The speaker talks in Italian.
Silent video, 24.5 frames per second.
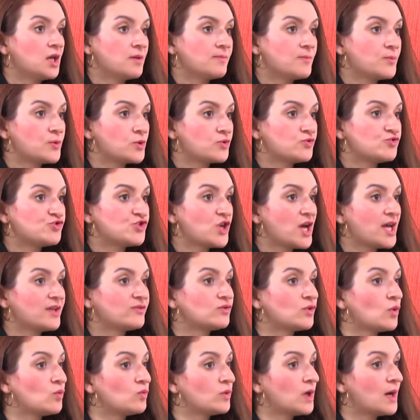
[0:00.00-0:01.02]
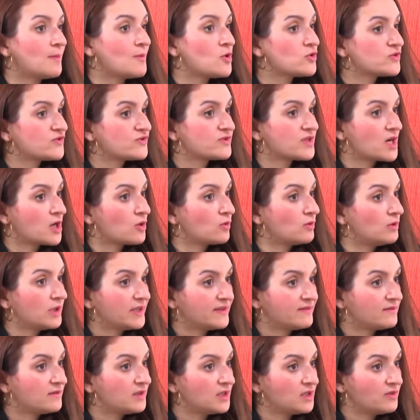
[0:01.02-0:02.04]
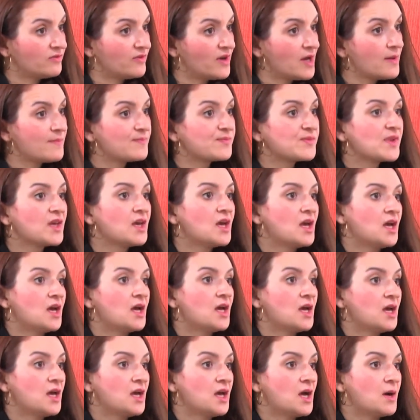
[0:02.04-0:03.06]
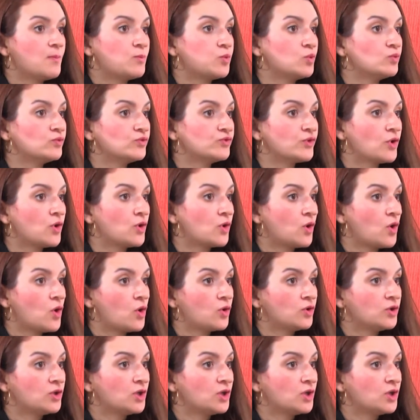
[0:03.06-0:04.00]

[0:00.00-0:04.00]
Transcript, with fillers: in progetto una mostra collettiva eh, appunto con